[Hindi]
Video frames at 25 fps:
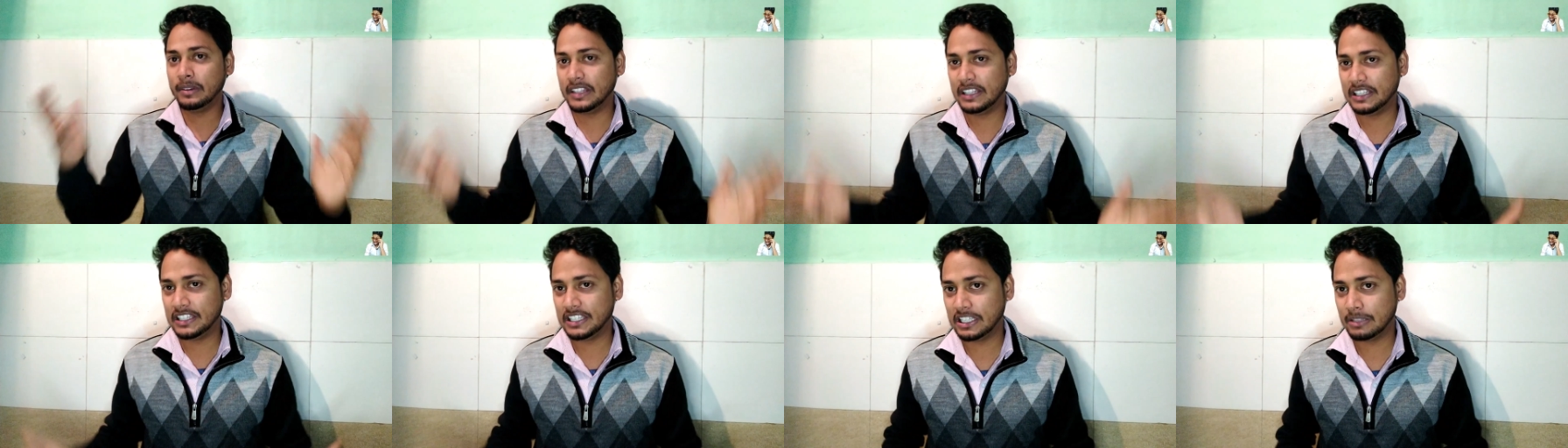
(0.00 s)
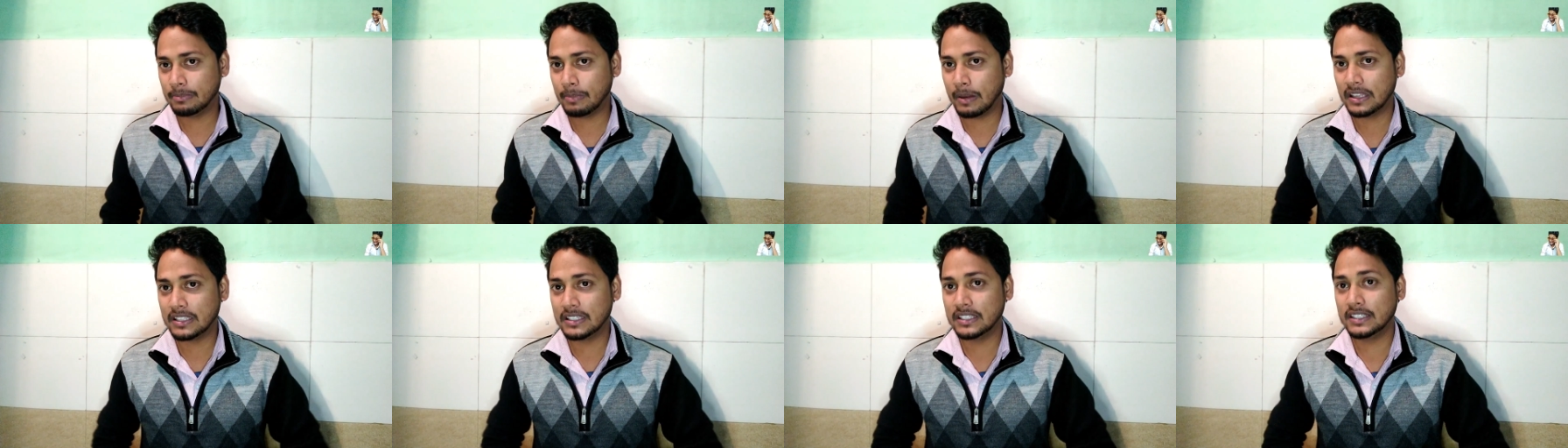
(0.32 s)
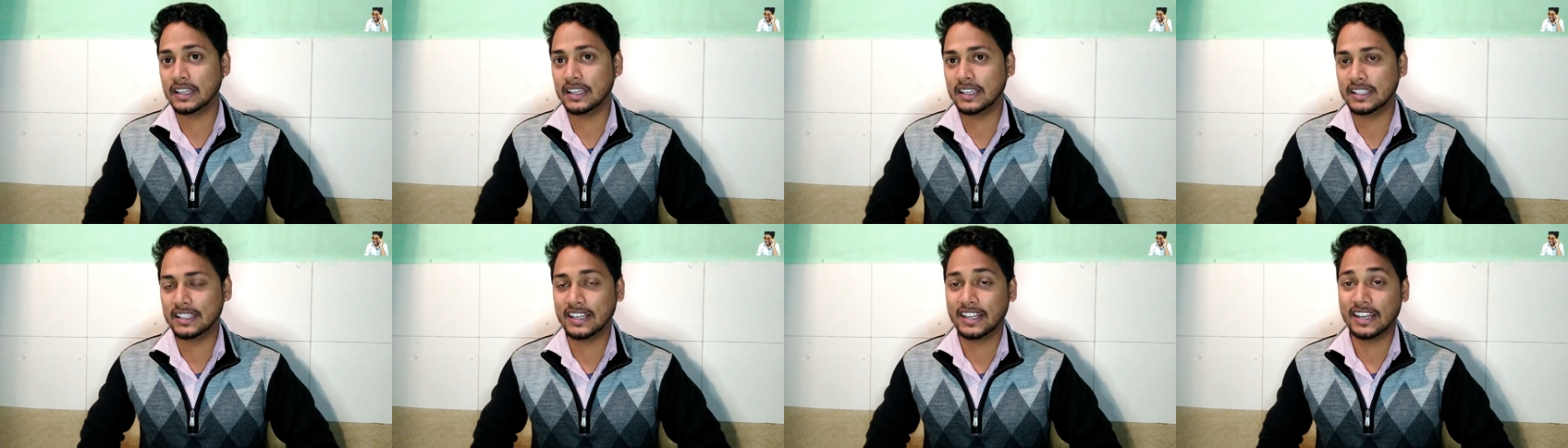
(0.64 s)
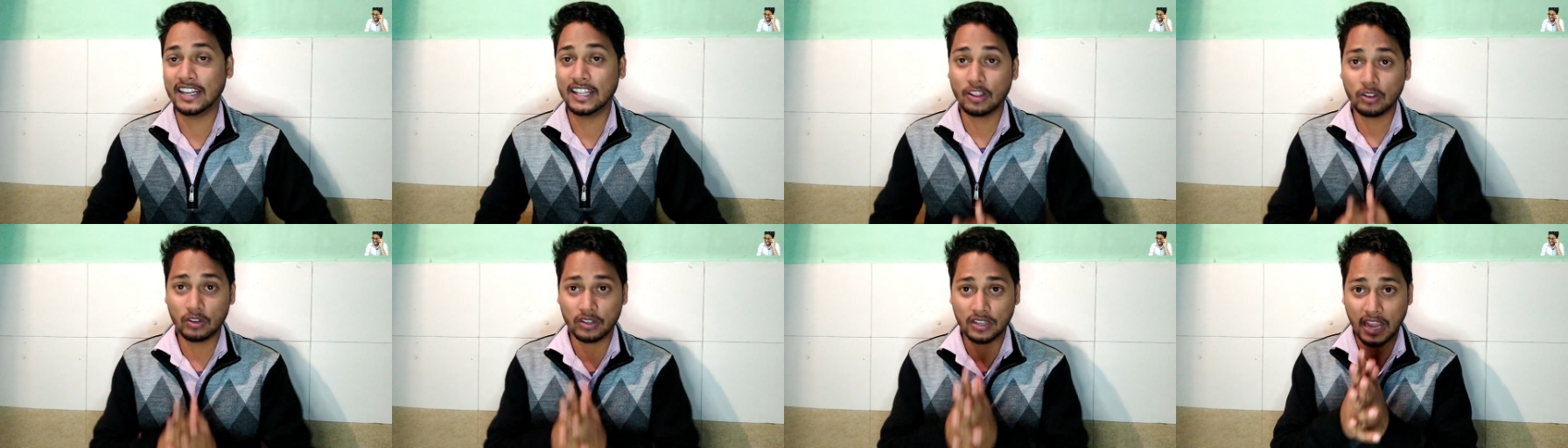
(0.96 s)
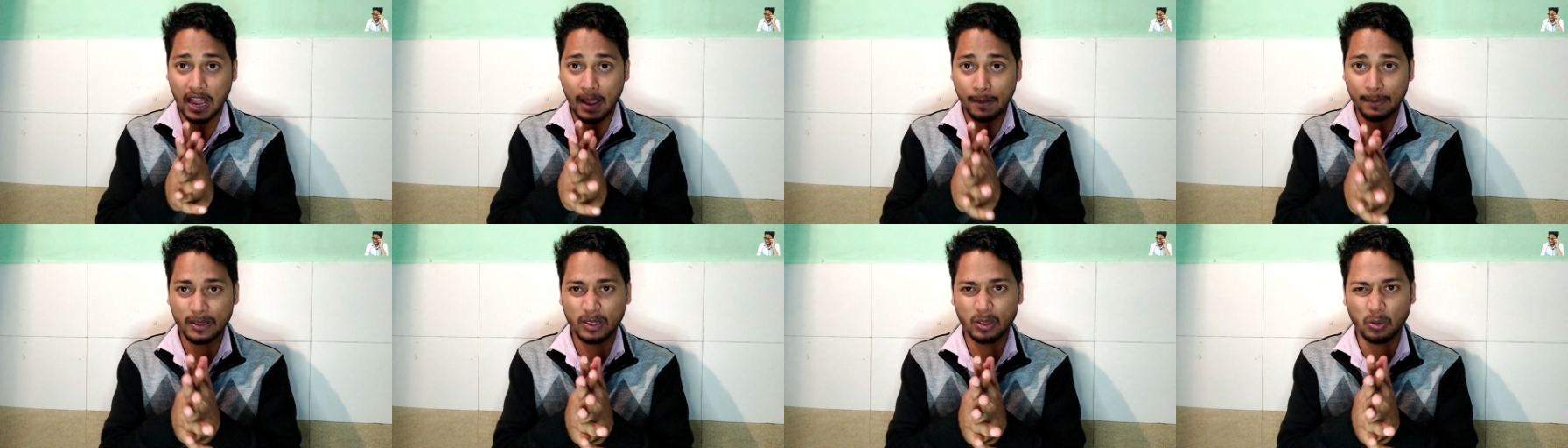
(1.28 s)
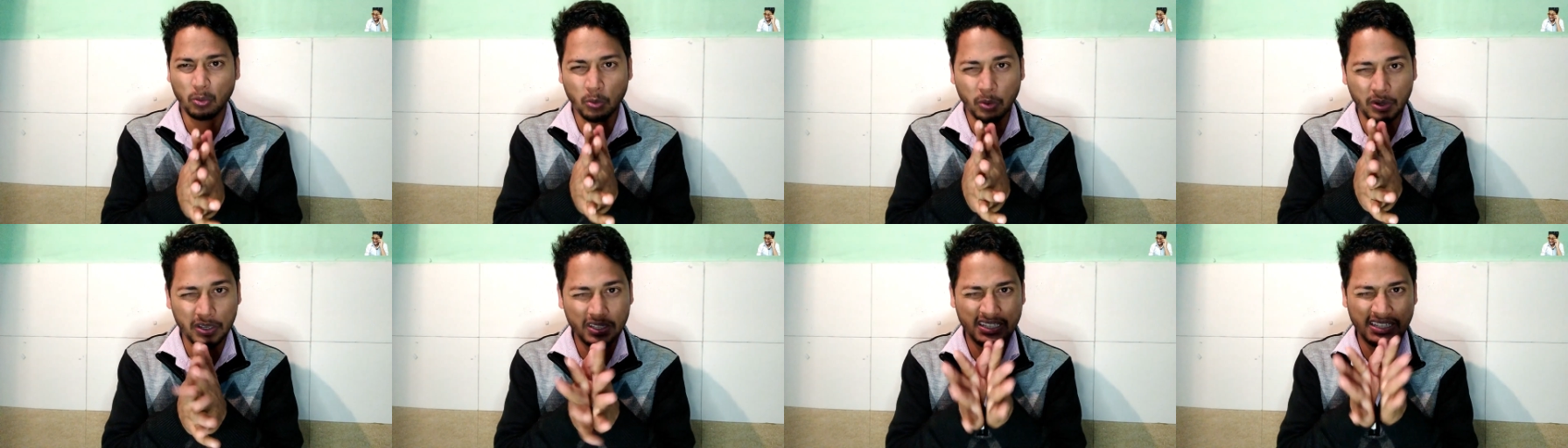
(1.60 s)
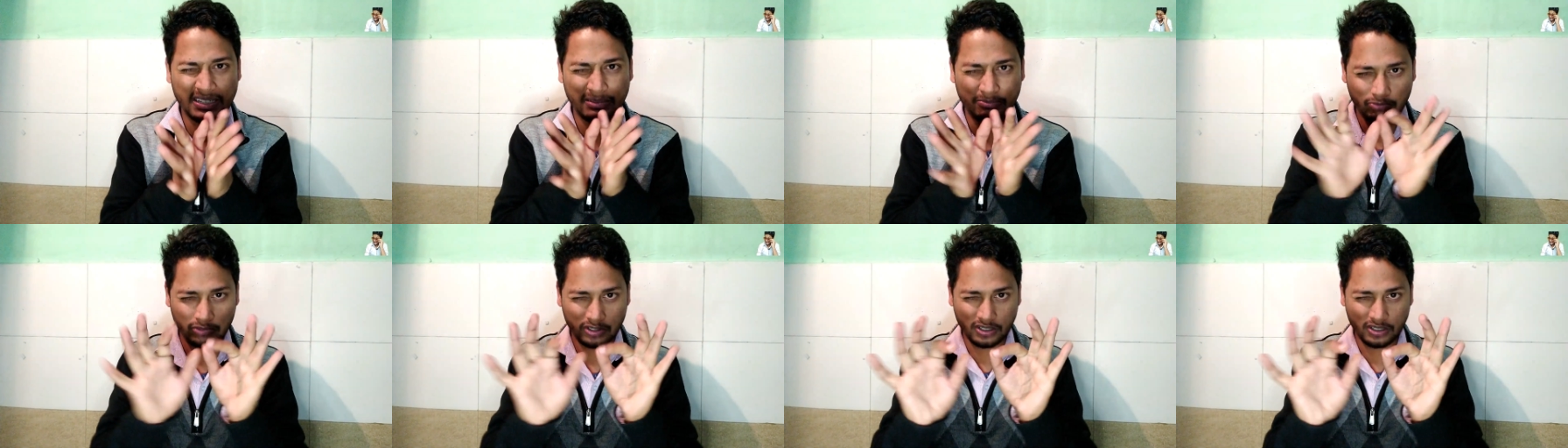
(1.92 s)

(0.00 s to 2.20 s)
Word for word: दिलजीत पाजी नहीं दिख रहे हैं तो यहाँ पे थोड़ी सी